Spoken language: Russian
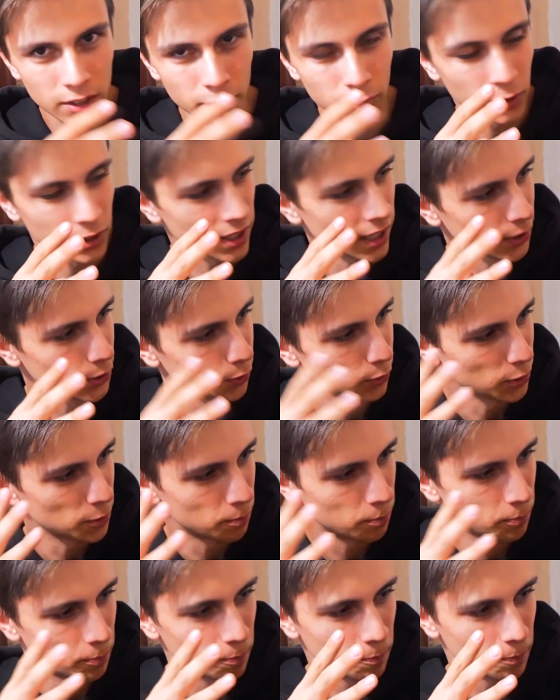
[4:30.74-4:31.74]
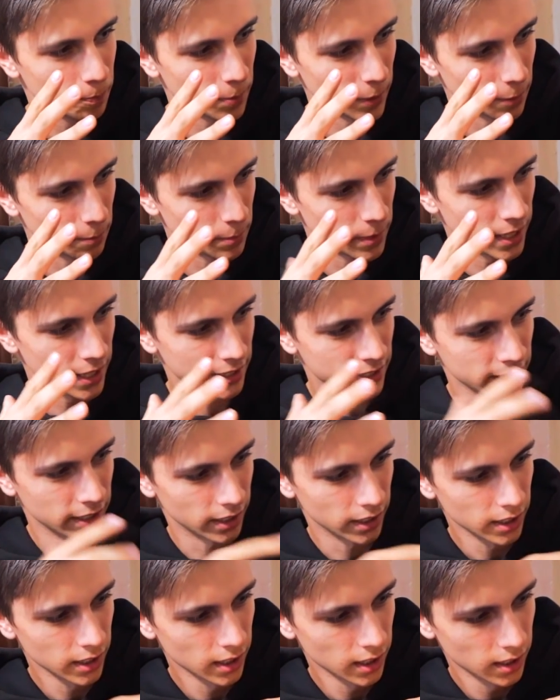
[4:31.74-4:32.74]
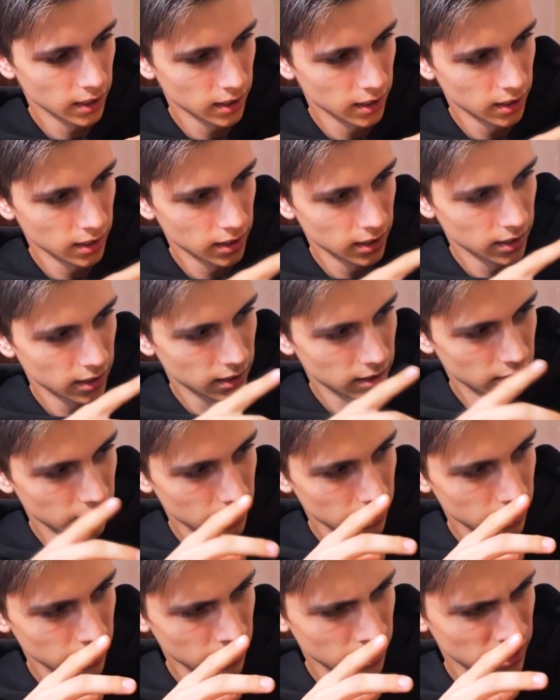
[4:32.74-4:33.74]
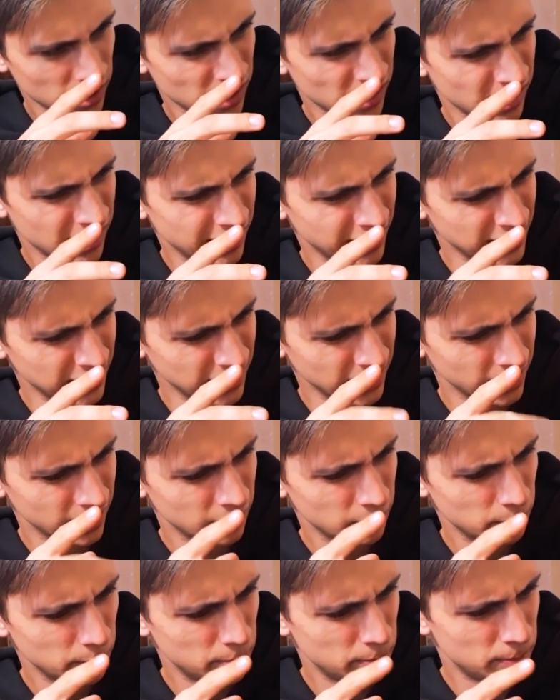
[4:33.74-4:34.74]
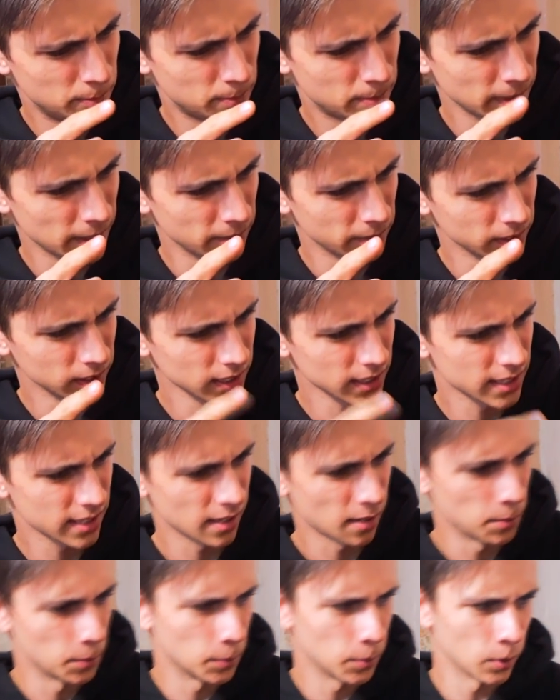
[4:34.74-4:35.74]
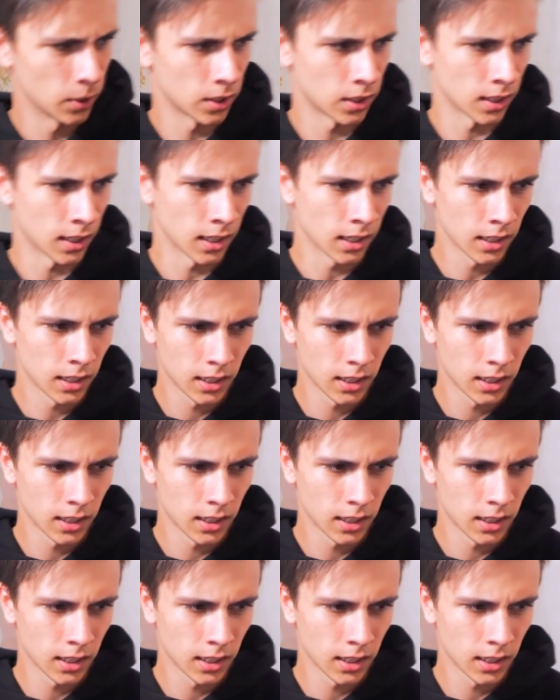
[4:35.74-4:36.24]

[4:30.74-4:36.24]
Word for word: вот это вот помехи. А, прям глазам больно.